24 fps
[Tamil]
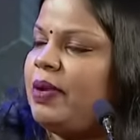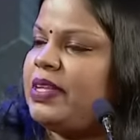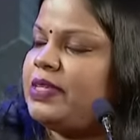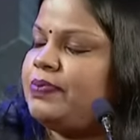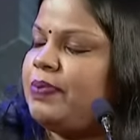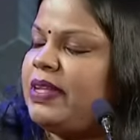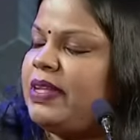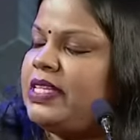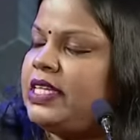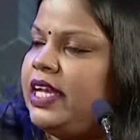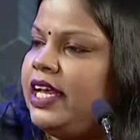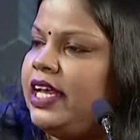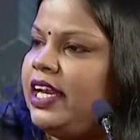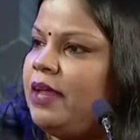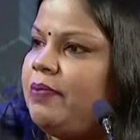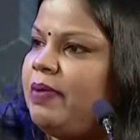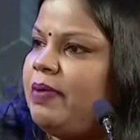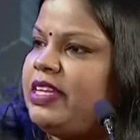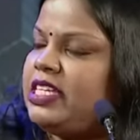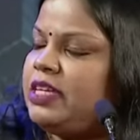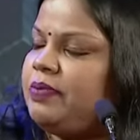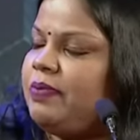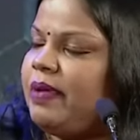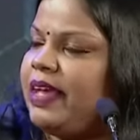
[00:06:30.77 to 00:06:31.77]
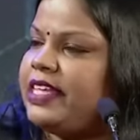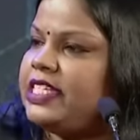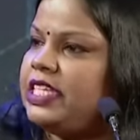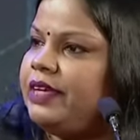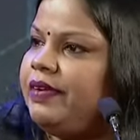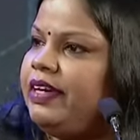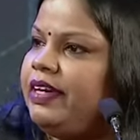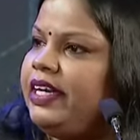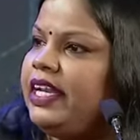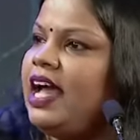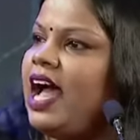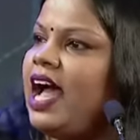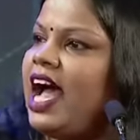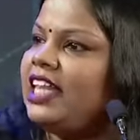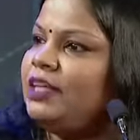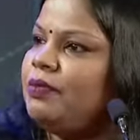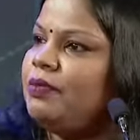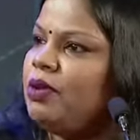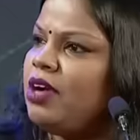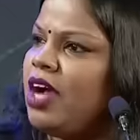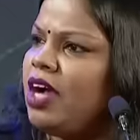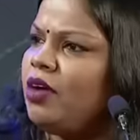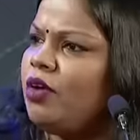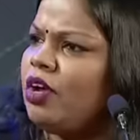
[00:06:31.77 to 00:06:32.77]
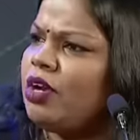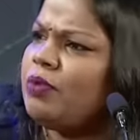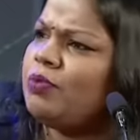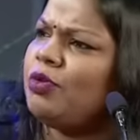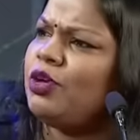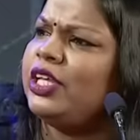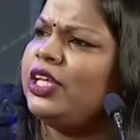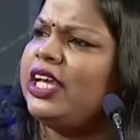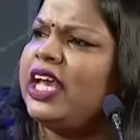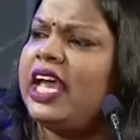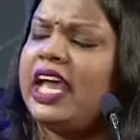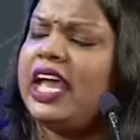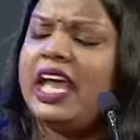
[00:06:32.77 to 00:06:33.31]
பிரச்சனைகளை பற்றி பேசிவிட்டு அதிமுக வரும்போது